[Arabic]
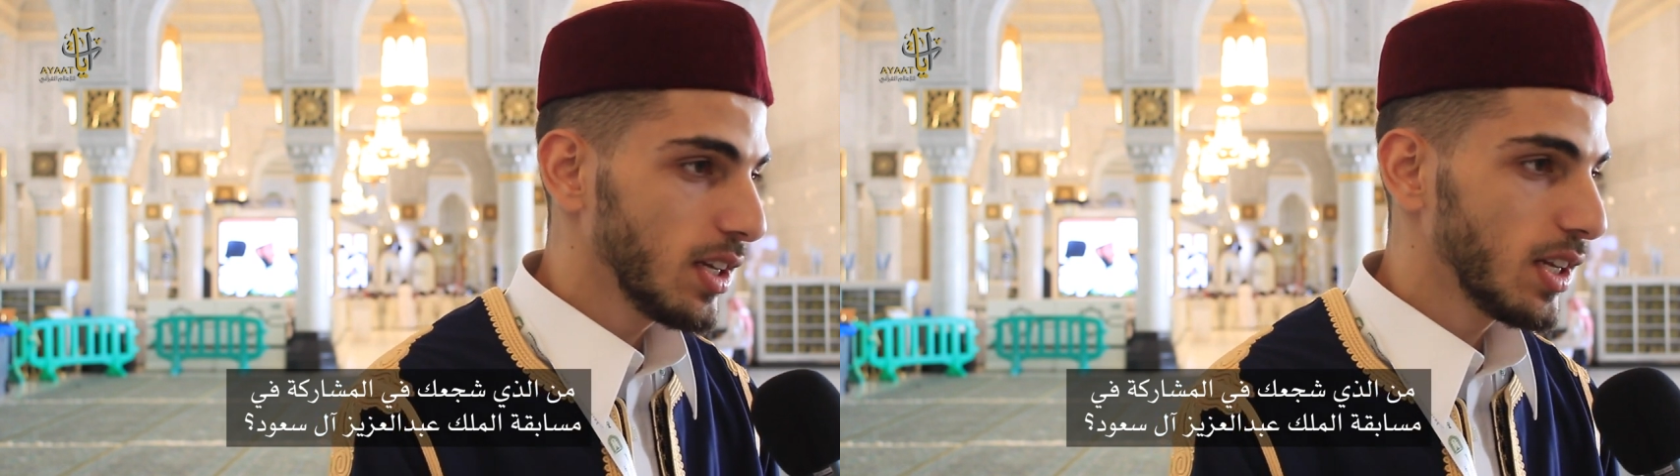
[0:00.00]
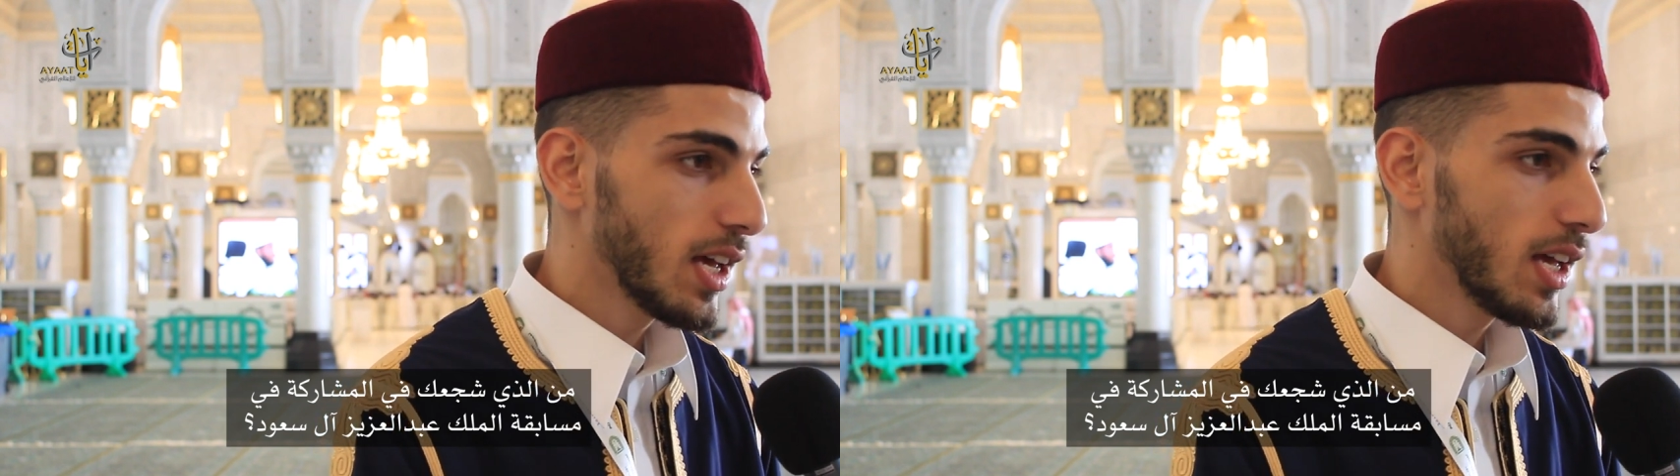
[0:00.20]

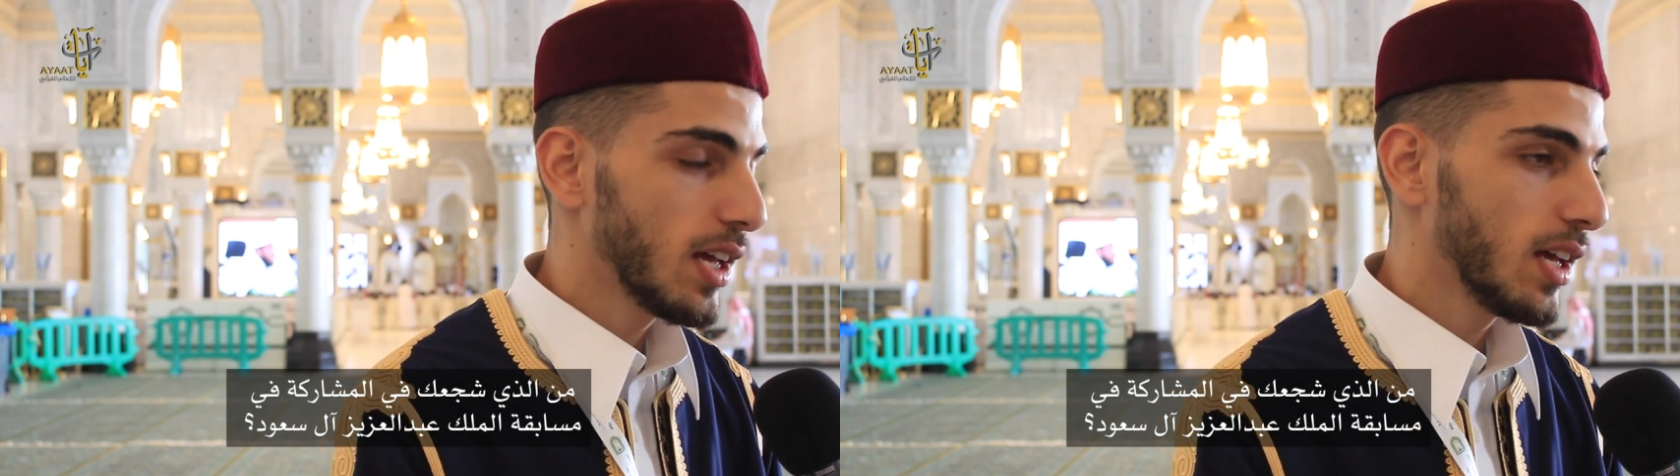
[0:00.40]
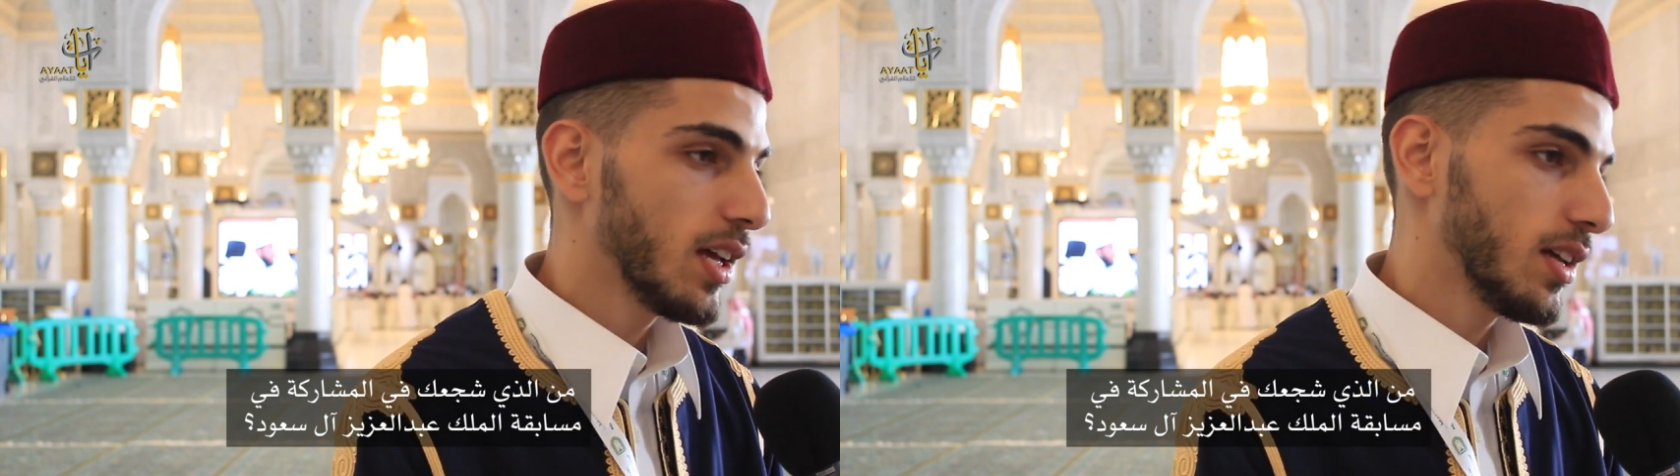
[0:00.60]
إلى
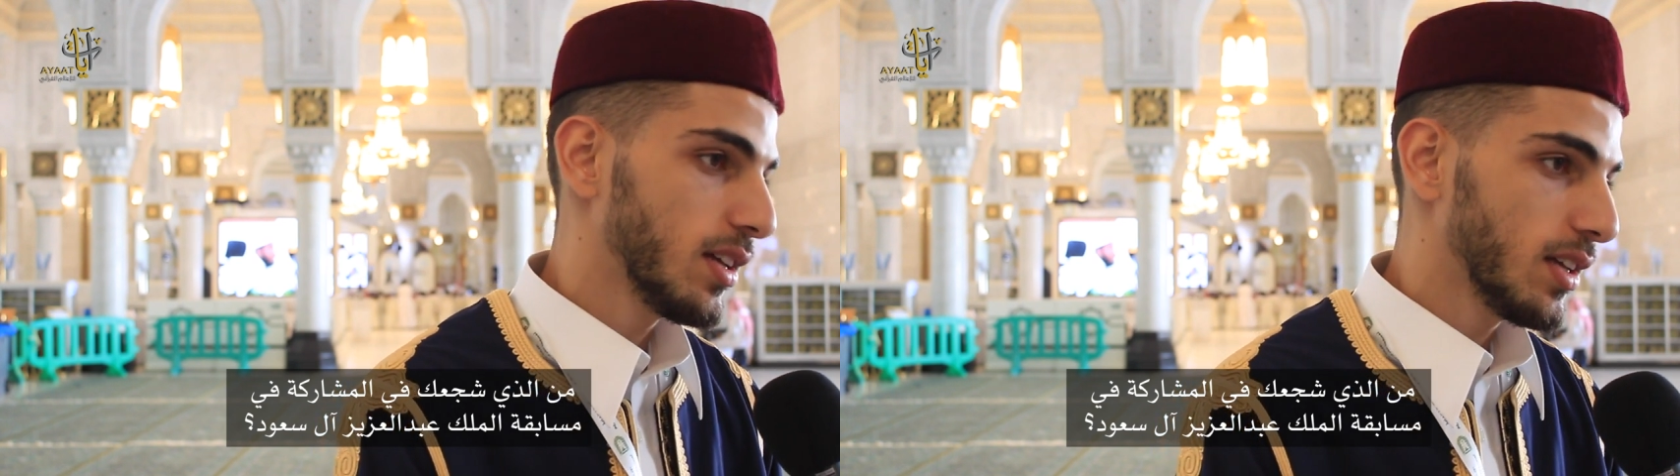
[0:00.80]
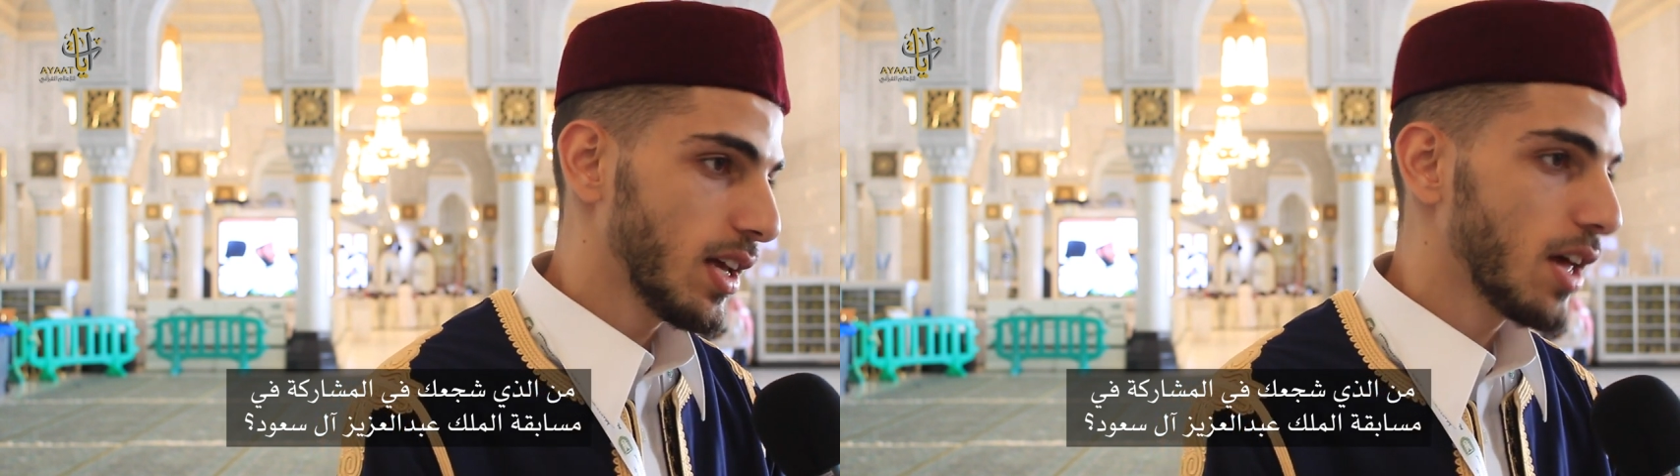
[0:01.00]

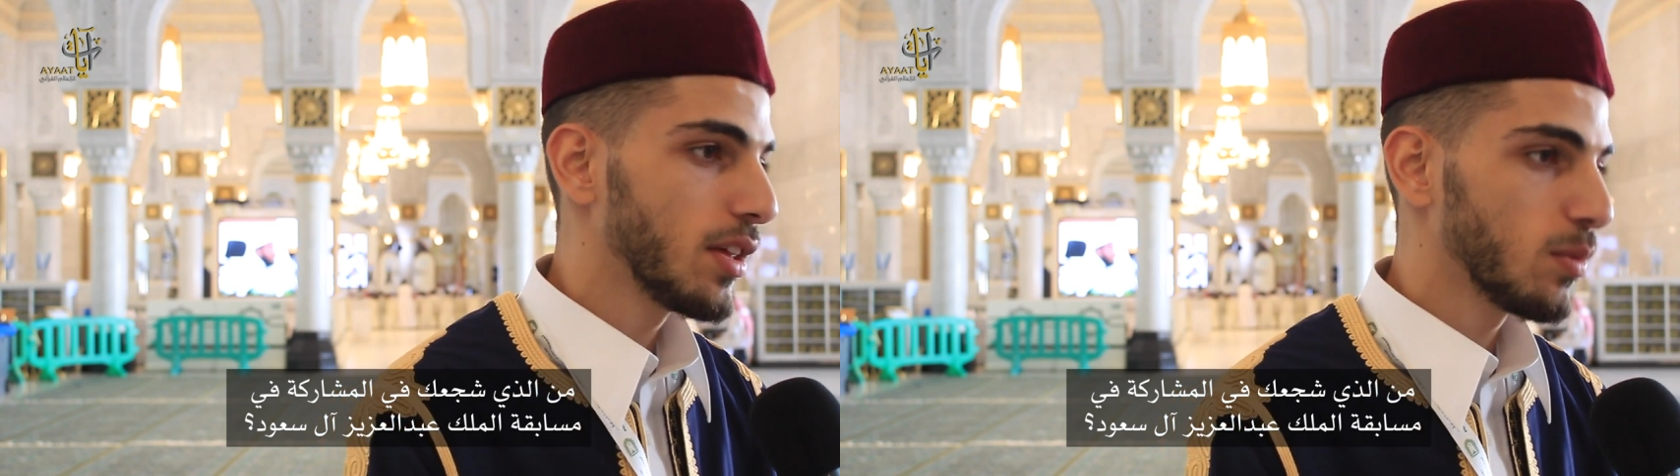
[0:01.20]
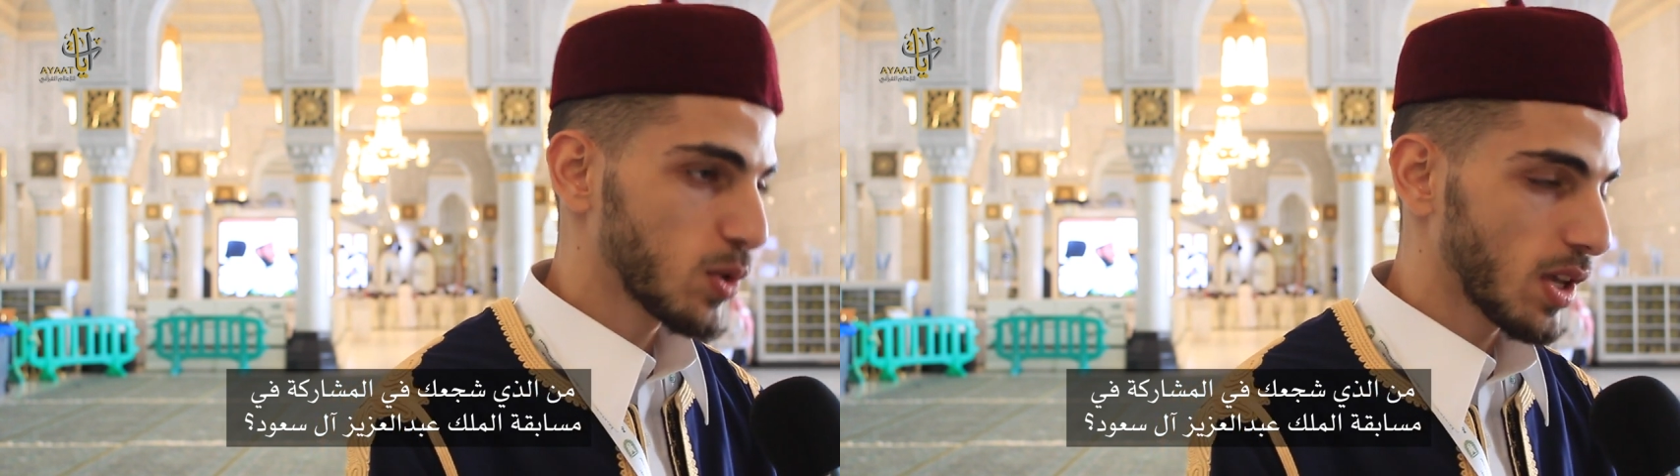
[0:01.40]

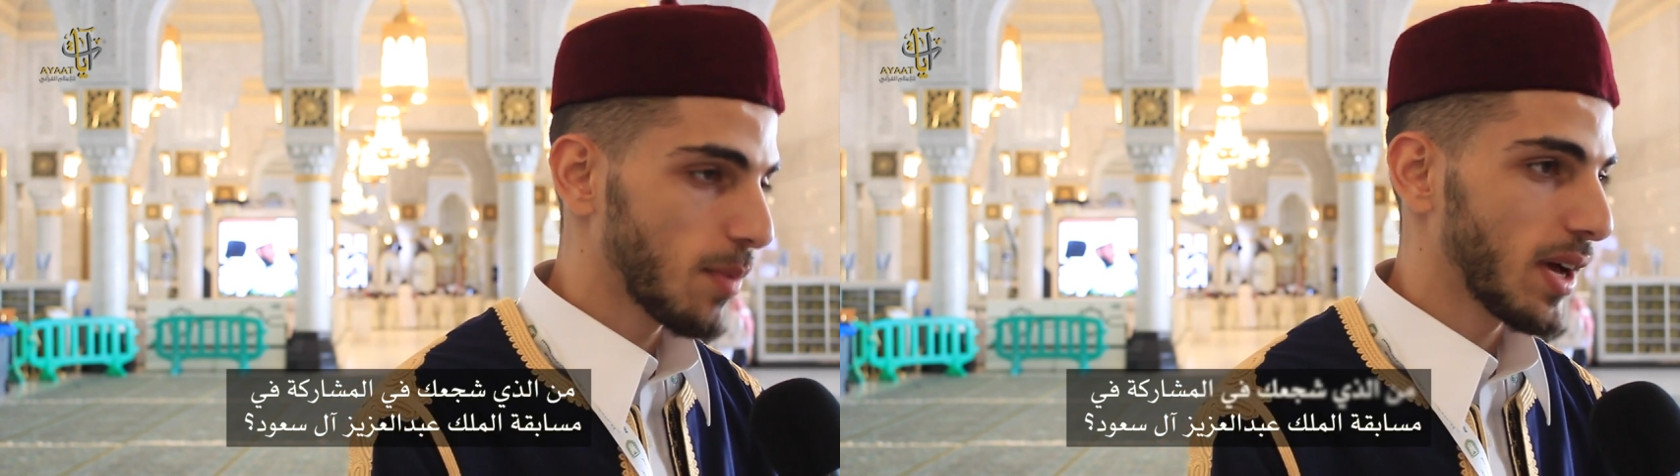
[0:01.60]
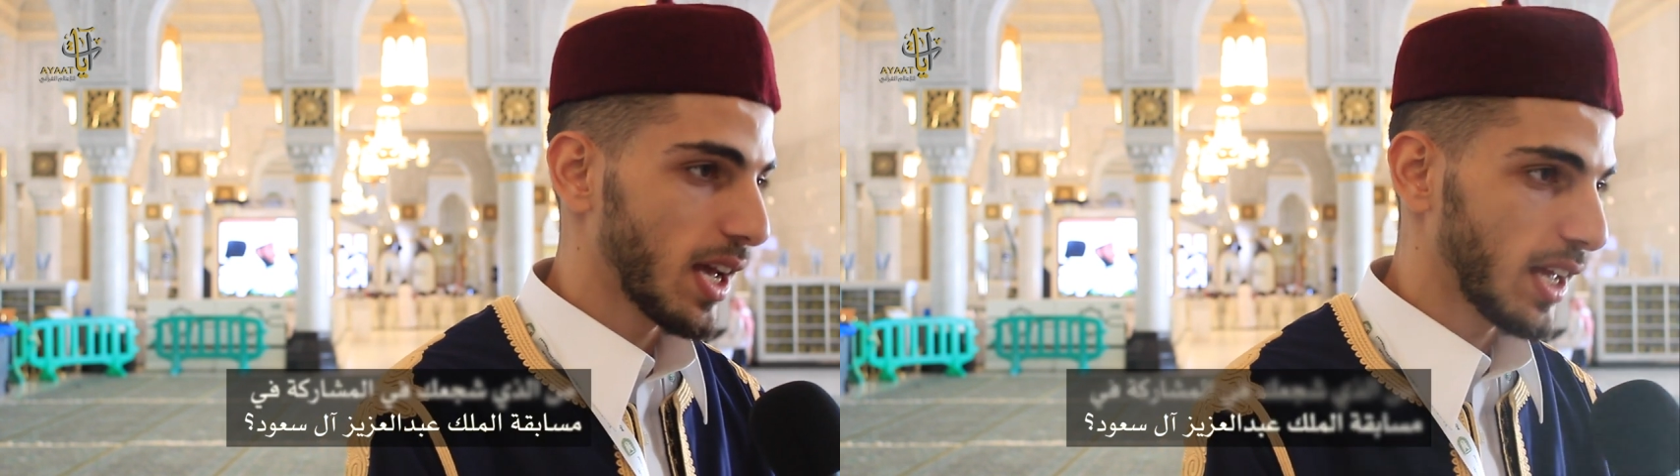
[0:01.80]
هذه المسابقة